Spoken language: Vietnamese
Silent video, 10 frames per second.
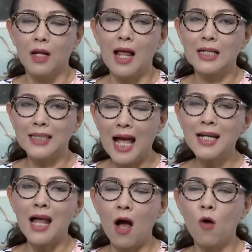Là
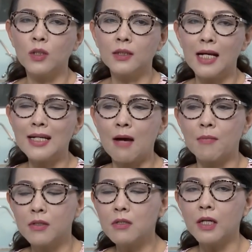sáng nào, hầu như sáng nào
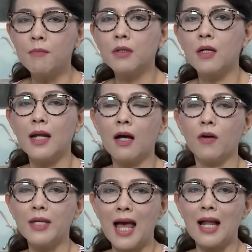mà trước khi bước chân ra
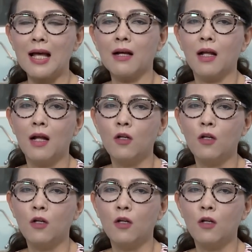khỏi nhà là